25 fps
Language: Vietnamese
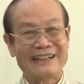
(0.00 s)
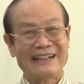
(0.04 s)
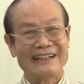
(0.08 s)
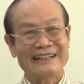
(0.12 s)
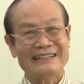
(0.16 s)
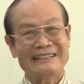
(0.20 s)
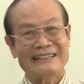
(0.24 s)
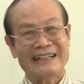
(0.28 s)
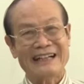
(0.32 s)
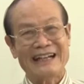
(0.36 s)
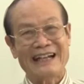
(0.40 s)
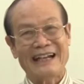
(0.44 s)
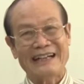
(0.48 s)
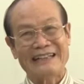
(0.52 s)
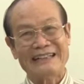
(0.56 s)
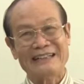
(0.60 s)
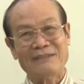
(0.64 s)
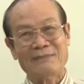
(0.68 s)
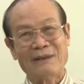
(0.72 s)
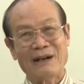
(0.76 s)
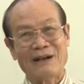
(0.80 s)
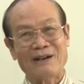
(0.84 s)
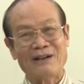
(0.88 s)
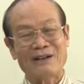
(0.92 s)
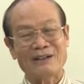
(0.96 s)
có nghĩa là chẳng hạn
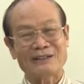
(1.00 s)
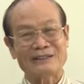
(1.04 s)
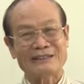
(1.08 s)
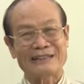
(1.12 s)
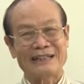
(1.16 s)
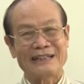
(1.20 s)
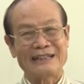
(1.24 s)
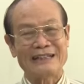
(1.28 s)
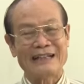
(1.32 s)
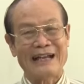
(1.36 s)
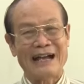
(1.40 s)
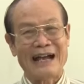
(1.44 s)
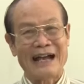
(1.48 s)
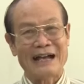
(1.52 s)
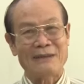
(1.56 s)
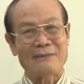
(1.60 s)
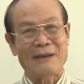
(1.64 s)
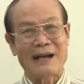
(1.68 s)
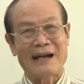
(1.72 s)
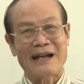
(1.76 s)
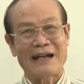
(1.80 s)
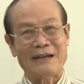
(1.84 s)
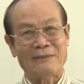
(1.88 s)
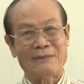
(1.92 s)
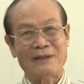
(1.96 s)
như bà con thấy là
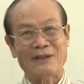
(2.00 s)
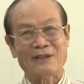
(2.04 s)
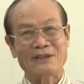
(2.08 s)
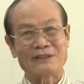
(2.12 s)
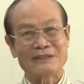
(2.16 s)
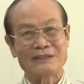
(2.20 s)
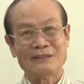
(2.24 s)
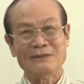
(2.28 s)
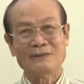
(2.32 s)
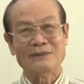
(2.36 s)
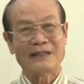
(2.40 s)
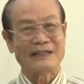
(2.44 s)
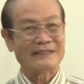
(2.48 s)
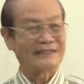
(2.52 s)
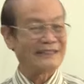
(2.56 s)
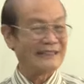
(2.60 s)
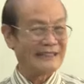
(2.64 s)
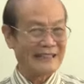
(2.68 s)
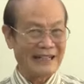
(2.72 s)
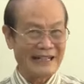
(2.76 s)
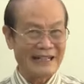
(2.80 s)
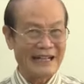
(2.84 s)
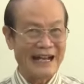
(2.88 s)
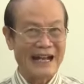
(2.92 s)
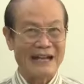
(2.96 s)
2-3 ngày bà con tưới một lần
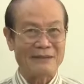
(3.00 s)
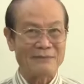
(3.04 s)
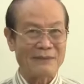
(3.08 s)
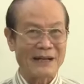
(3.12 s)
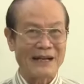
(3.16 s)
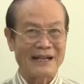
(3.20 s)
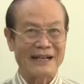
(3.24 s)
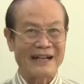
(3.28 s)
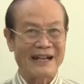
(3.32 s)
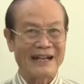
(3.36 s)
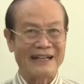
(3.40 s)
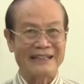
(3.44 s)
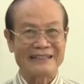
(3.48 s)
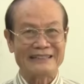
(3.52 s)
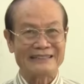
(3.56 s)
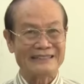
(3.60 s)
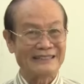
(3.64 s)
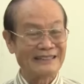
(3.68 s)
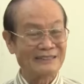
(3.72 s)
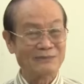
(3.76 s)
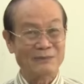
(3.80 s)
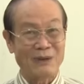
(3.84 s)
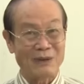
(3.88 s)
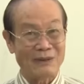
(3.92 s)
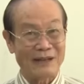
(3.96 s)
thì vẫn 2-3 ngày
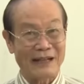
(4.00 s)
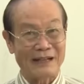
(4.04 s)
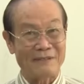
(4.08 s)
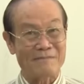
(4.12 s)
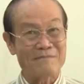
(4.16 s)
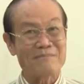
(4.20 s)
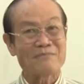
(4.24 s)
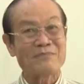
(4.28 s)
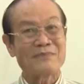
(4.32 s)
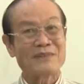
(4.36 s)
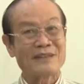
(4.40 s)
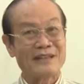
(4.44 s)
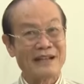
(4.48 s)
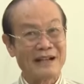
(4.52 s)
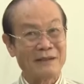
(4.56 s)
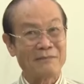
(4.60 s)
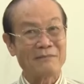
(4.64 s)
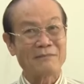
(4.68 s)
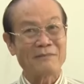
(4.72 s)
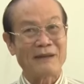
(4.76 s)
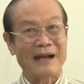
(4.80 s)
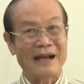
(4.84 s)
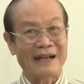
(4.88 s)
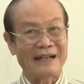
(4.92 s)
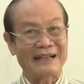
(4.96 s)
tưới một lần,
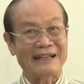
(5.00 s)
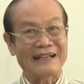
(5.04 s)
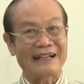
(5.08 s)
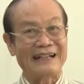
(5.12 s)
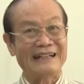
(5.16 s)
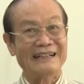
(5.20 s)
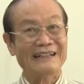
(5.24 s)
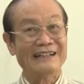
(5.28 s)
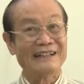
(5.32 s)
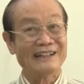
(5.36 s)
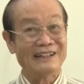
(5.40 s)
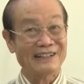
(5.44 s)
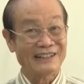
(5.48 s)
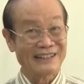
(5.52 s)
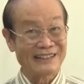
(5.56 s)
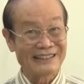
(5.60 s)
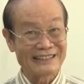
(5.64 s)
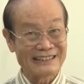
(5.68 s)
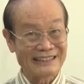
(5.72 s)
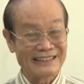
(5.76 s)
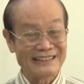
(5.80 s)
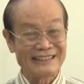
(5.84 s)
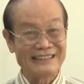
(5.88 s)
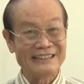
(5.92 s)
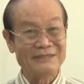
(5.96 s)
nhưng mà cái
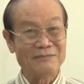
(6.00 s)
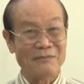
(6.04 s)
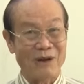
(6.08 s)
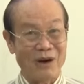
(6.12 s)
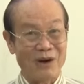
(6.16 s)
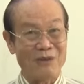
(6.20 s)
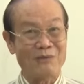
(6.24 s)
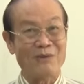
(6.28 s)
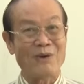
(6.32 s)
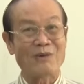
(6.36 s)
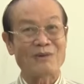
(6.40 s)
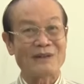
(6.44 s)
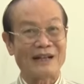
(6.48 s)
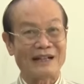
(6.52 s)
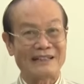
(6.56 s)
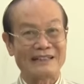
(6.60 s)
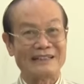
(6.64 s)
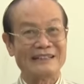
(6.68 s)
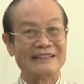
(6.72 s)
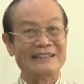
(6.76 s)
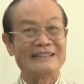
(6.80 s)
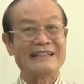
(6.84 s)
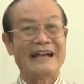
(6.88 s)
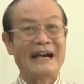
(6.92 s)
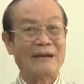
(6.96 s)
lượng tưới mỗi một
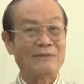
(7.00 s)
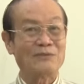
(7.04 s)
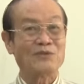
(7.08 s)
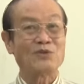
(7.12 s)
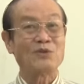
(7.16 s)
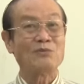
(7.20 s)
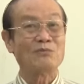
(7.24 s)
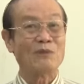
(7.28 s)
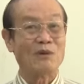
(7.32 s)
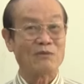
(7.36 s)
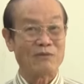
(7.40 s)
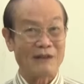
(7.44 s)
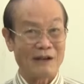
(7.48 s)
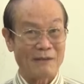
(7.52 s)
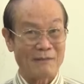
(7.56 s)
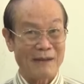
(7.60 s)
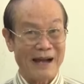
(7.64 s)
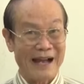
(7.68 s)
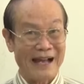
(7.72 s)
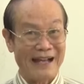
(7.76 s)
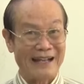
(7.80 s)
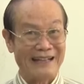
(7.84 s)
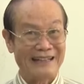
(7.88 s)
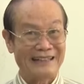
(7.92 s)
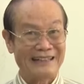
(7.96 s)
lần như giảm xuống
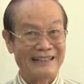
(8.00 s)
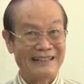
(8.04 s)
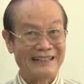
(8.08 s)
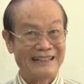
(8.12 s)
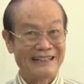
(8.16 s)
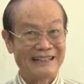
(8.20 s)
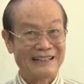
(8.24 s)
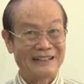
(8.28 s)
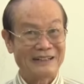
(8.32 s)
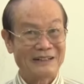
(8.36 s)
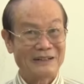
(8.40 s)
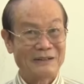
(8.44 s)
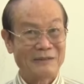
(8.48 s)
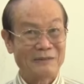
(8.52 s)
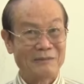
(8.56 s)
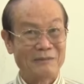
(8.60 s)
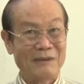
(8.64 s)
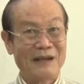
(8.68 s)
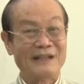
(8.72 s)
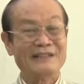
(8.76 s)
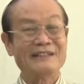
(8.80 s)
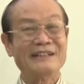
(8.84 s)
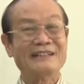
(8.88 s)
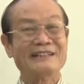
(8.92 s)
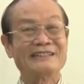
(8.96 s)
1/3.
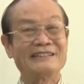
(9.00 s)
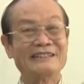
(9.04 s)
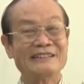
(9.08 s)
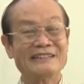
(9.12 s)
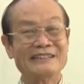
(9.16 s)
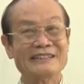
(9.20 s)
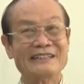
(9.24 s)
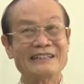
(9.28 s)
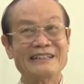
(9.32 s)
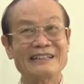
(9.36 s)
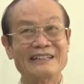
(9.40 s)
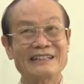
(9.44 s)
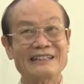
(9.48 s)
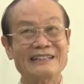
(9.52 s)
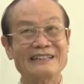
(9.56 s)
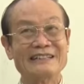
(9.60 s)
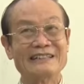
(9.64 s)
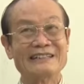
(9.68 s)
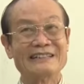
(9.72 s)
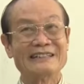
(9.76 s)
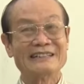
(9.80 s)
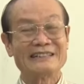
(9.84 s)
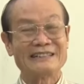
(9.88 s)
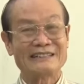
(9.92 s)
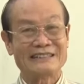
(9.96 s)
Bởi vì trước
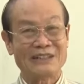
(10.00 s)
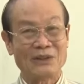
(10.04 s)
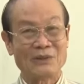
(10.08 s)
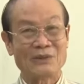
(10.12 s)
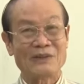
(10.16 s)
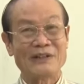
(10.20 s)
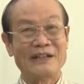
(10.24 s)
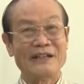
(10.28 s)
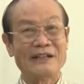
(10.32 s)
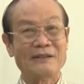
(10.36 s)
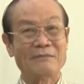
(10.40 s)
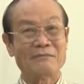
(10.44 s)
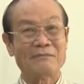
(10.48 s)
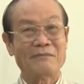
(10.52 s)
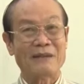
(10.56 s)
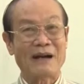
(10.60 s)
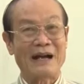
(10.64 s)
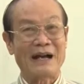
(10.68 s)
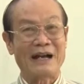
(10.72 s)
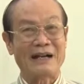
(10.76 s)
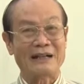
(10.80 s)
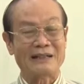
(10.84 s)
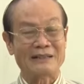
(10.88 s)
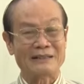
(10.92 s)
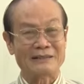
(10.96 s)
khi sầu riêng
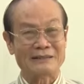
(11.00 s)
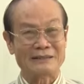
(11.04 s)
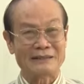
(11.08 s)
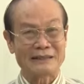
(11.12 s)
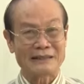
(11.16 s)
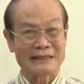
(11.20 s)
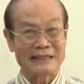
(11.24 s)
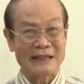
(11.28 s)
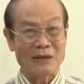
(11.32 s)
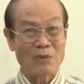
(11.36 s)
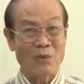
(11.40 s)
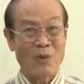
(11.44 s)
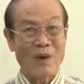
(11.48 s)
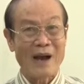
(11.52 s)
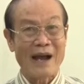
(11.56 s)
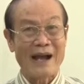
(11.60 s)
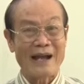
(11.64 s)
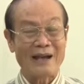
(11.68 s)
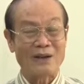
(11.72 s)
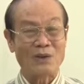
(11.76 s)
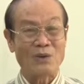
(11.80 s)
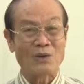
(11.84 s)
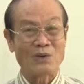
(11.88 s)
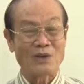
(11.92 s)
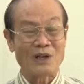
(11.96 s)
mà cái
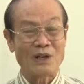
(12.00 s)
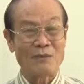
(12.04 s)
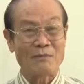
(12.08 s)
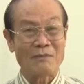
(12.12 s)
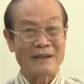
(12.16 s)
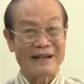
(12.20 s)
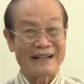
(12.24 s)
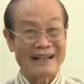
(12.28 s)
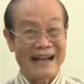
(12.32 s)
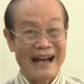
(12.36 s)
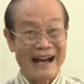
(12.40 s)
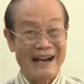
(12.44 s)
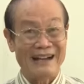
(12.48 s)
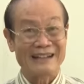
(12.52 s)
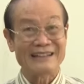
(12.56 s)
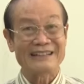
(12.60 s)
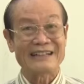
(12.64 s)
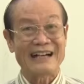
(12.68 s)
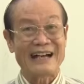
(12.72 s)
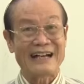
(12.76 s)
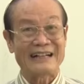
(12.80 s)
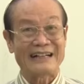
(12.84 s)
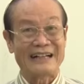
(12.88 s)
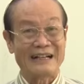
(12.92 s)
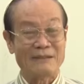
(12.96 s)
hoa của nó mà
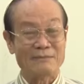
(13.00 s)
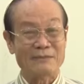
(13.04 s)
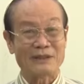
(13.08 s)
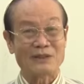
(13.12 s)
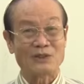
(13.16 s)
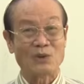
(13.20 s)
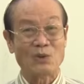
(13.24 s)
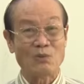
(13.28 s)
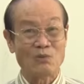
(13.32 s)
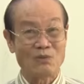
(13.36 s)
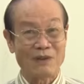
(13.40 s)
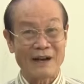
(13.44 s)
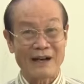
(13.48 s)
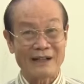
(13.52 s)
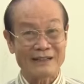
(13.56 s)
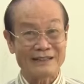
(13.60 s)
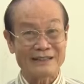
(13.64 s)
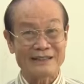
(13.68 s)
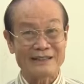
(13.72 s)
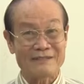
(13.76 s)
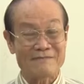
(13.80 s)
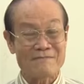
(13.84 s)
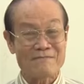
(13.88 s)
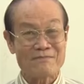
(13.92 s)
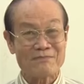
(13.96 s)
nở ra để mà tung
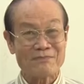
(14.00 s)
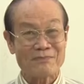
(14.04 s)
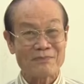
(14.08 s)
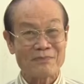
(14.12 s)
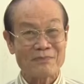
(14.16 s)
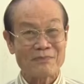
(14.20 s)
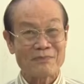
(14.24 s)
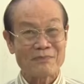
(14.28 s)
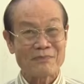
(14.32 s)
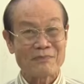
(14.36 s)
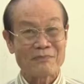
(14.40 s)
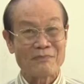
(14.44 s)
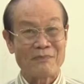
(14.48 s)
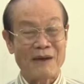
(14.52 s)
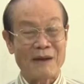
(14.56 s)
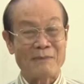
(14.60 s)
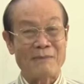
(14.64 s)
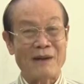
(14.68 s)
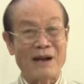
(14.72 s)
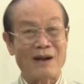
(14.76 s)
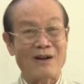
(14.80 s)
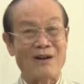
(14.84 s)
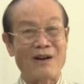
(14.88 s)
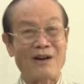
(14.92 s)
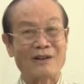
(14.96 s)
phấn đó,
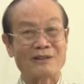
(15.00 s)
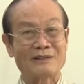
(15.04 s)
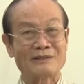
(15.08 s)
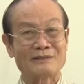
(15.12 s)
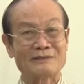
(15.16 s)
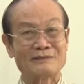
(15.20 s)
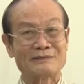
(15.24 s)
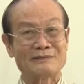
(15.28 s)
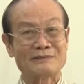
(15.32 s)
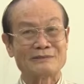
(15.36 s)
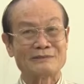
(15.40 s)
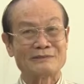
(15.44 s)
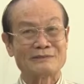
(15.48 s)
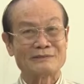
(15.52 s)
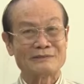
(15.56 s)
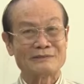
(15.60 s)
mà bà con